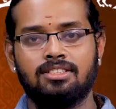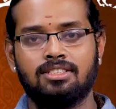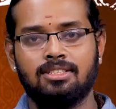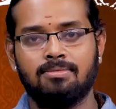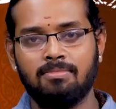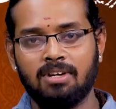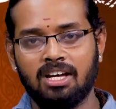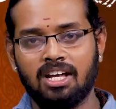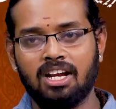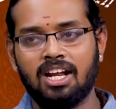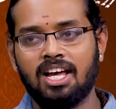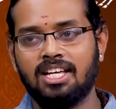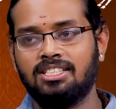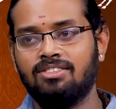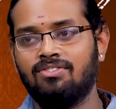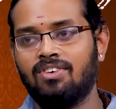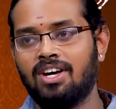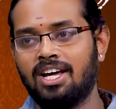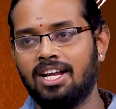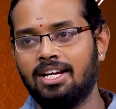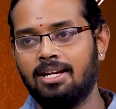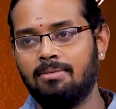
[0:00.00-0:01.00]
సింహరాశి
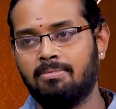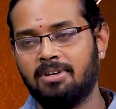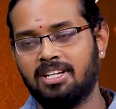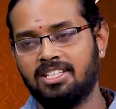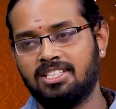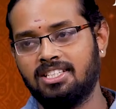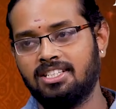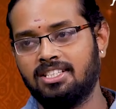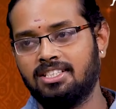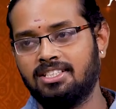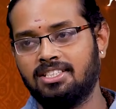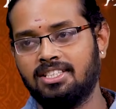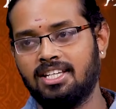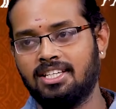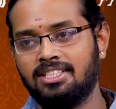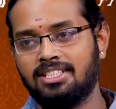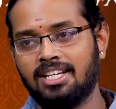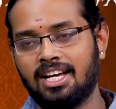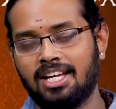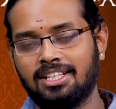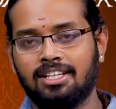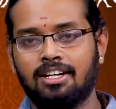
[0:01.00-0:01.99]
వారిని పరిశీలిస్తే
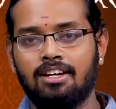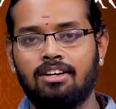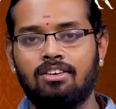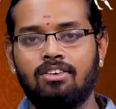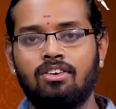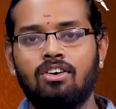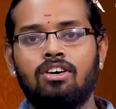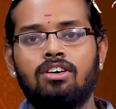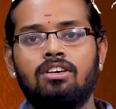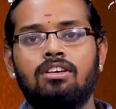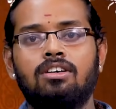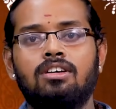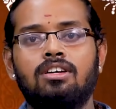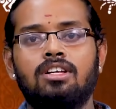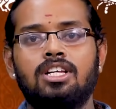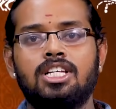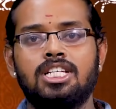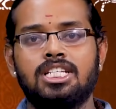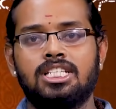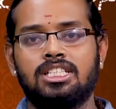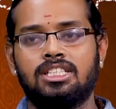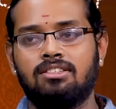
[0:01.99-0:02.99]
జాతకంలో
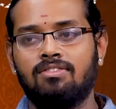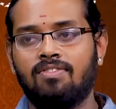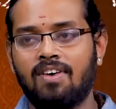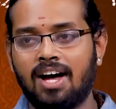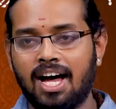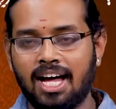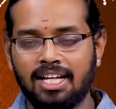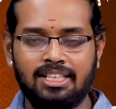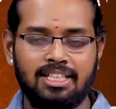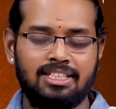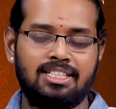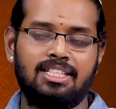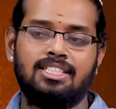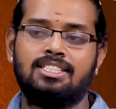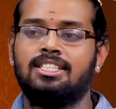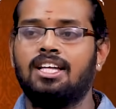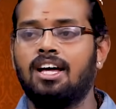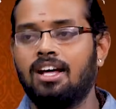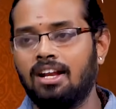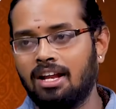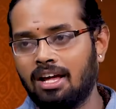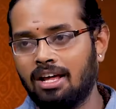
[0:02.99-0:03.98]
ద్వాదశ
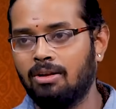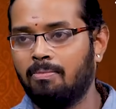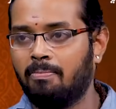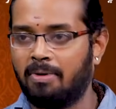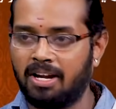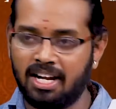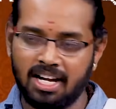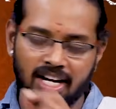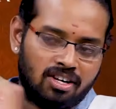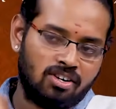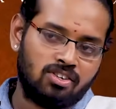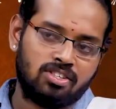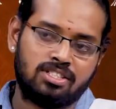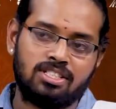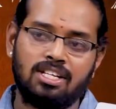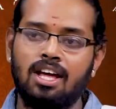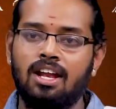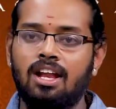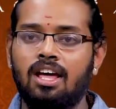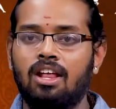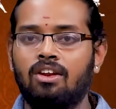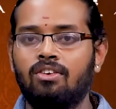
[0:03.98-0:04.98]
స్థానాలు పన్నెండు
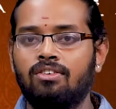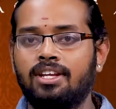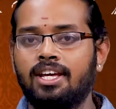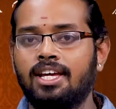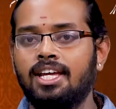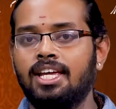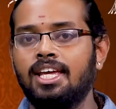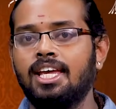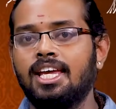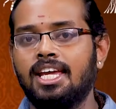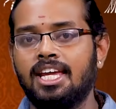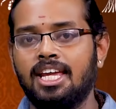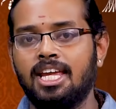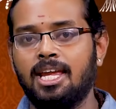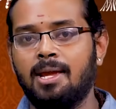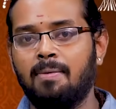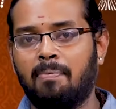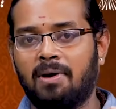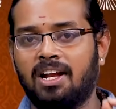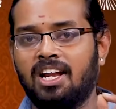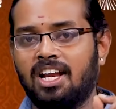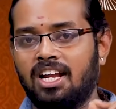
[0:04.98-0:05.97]
స్థానాలు ఉంటాయి
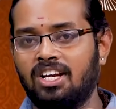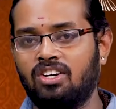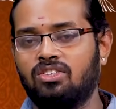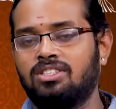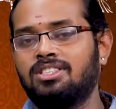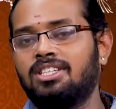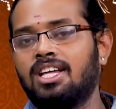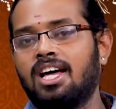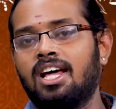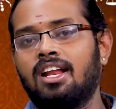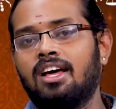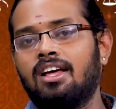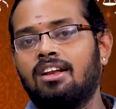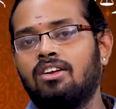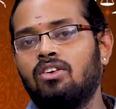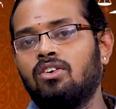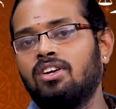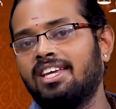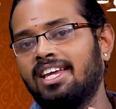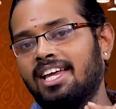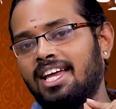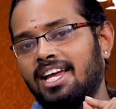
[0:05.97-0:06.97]
ఈ పన్నెండు
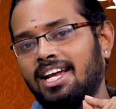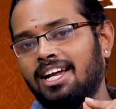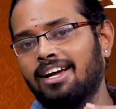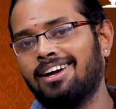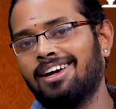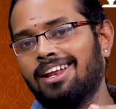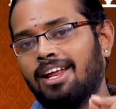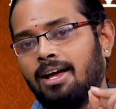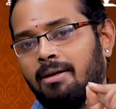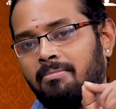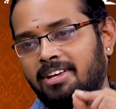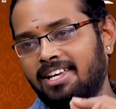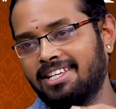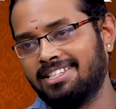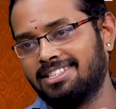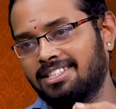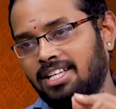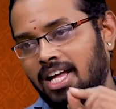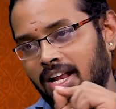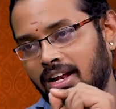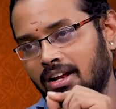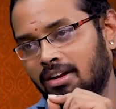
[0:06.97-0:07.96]
స్థానాల్లో ఏ గ్రహం ఏ
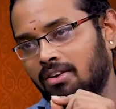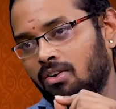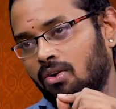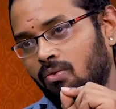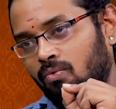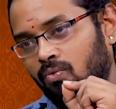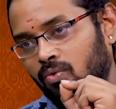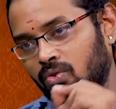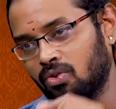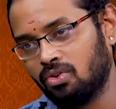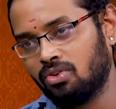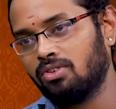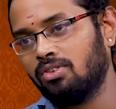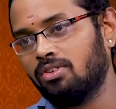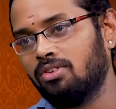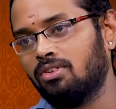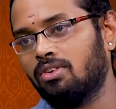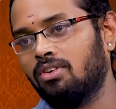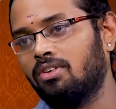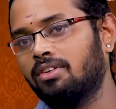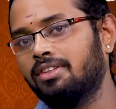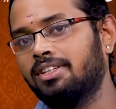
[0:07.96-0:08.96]
స్థానంలో
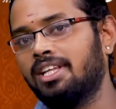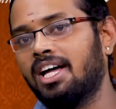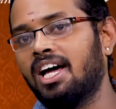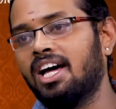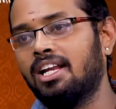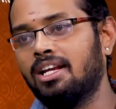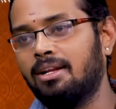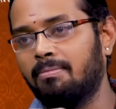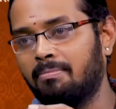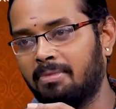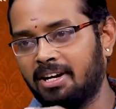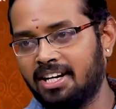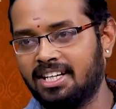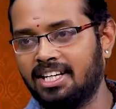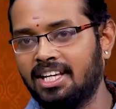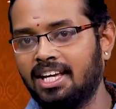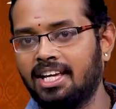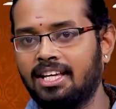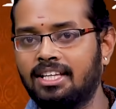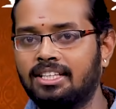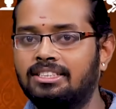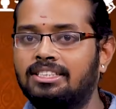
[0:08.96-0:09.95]
ఉంటుందో దాన్ని
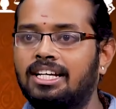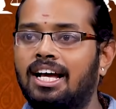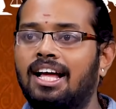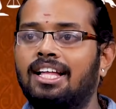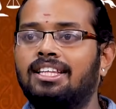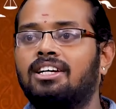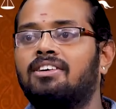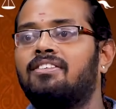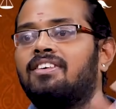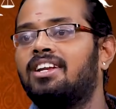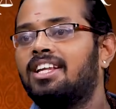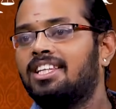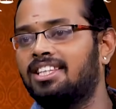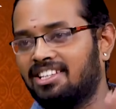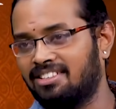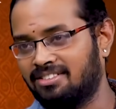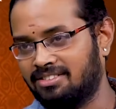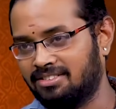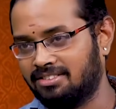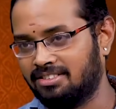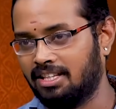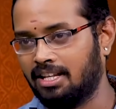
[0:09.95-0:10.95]
బట్టే జాతకం అనేది
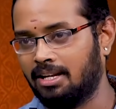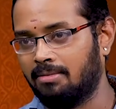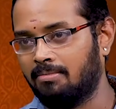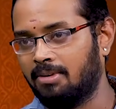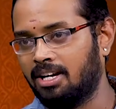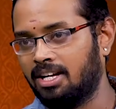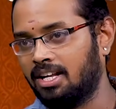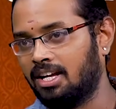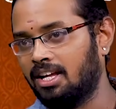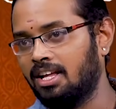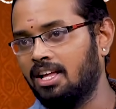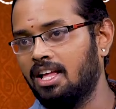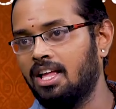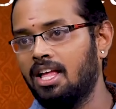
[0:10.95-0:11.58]
తెలుస్తుందన్నమాట